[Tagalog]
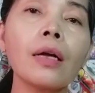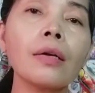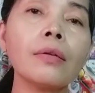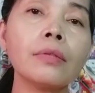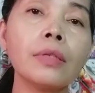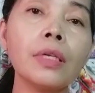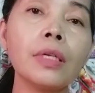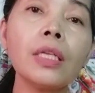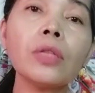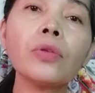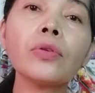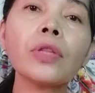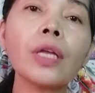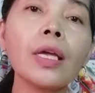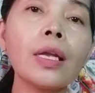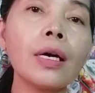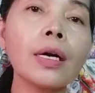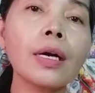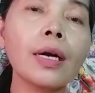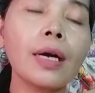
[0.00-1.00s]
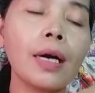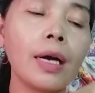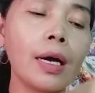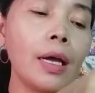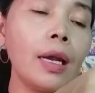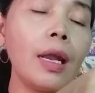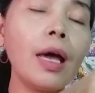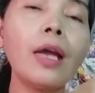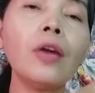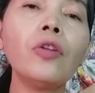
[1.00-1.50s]
dito
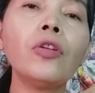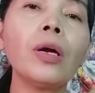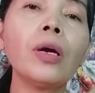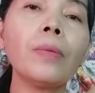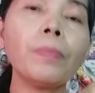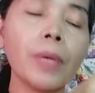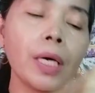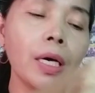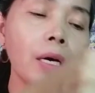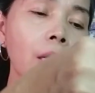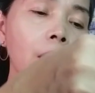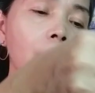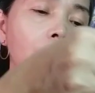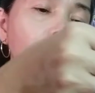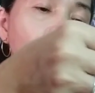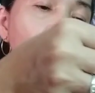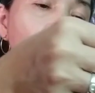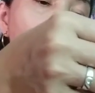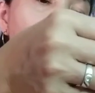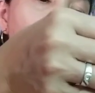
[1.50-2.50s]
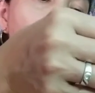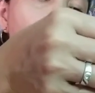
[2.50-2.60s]
talaga, lalo na pag bumili